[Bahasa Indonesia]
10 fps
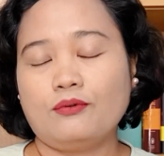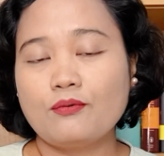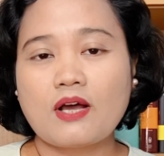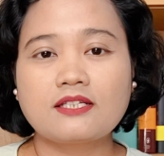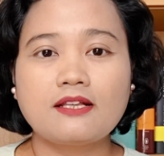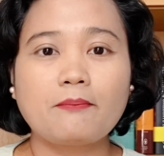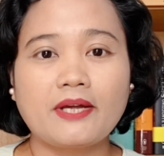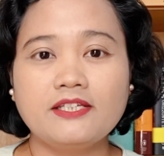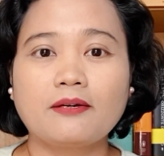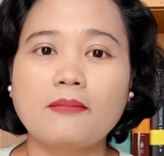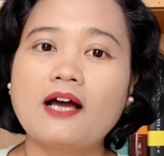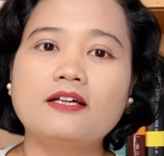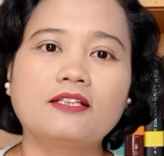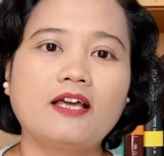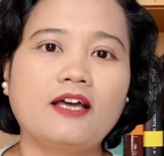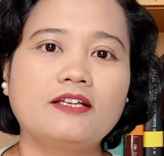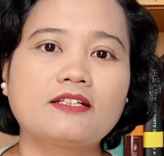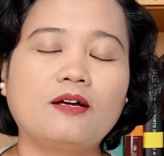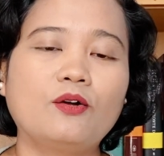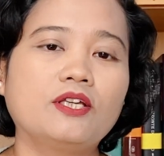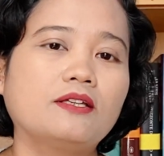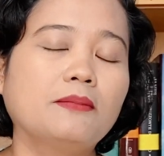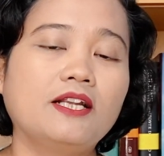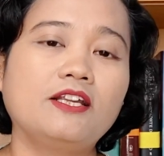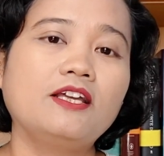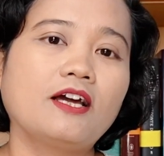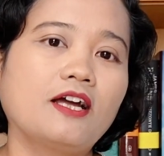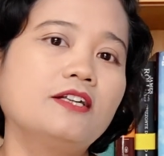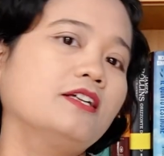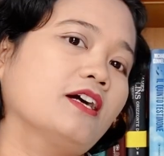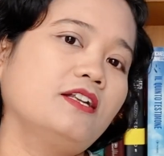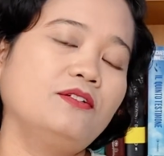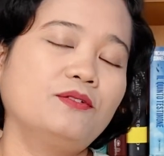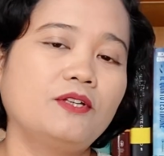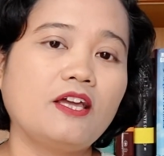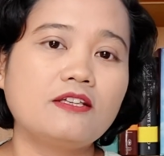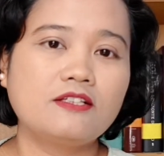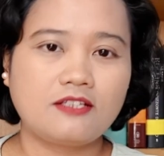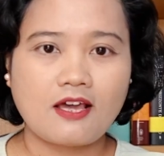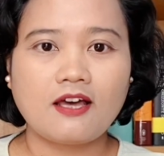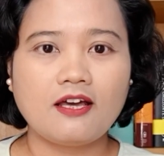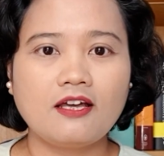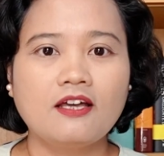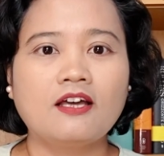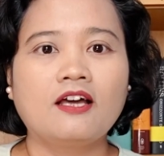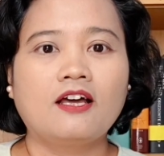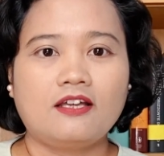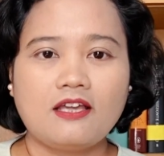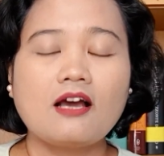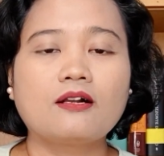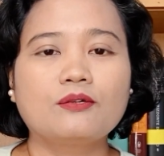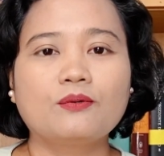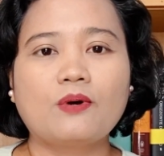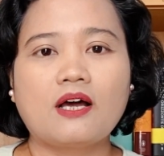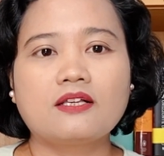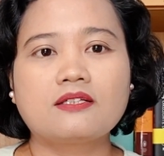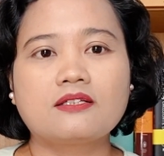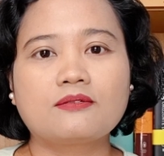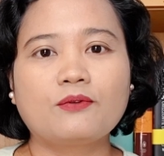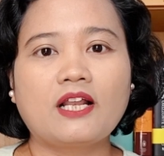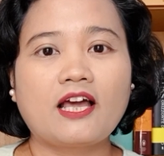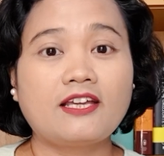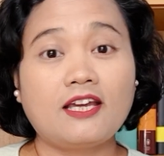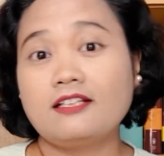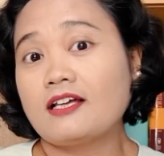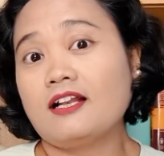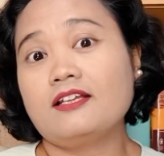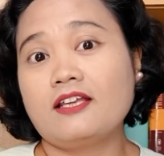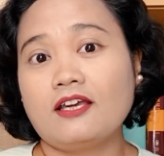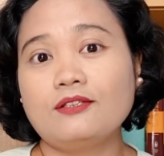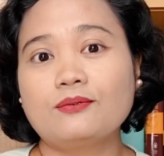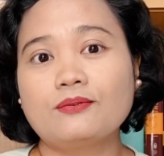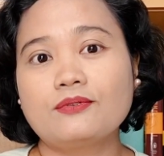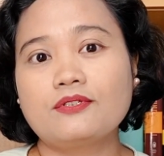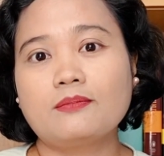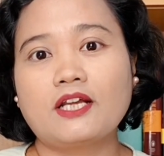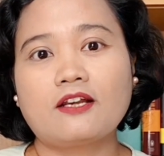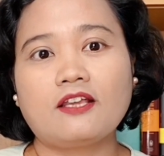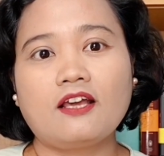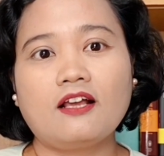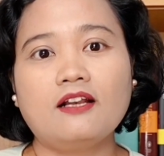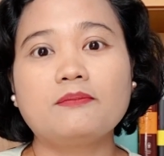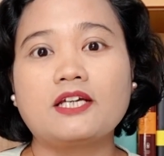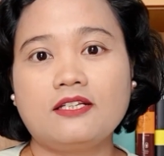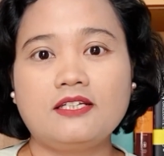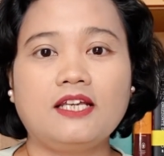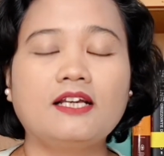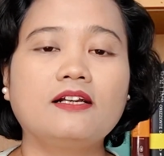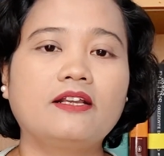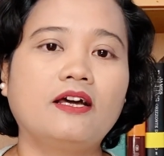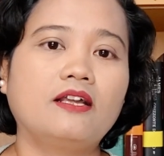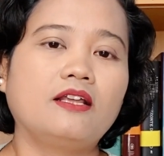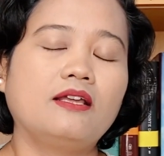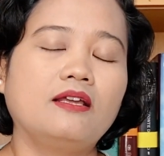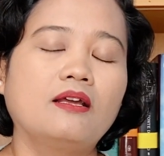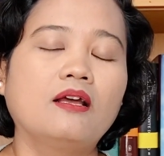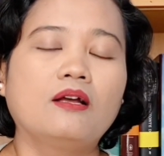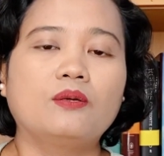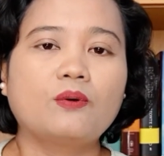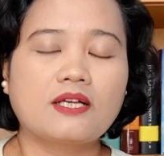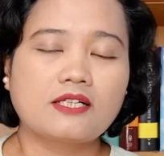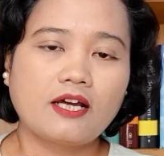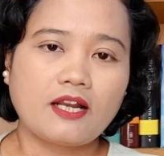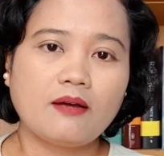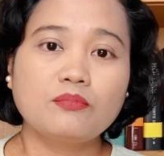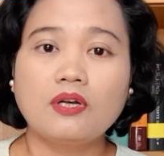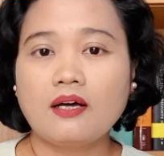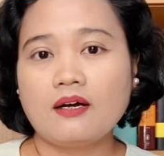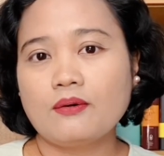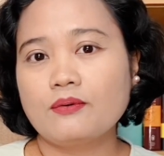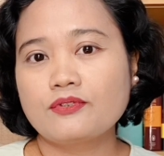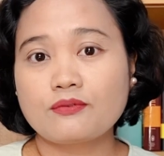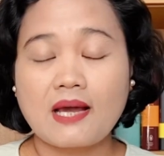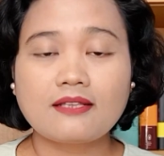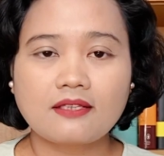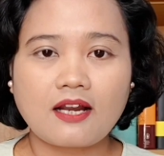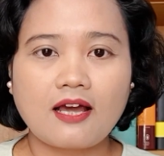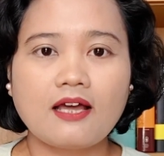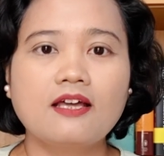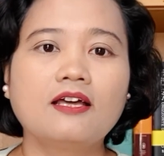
luas dan panjang banget guys kalau kita bandingkan dengan Indonesia yang luas wilayah Italinya itu sebenarnya lebih kecil dari luas area pulau Sumatera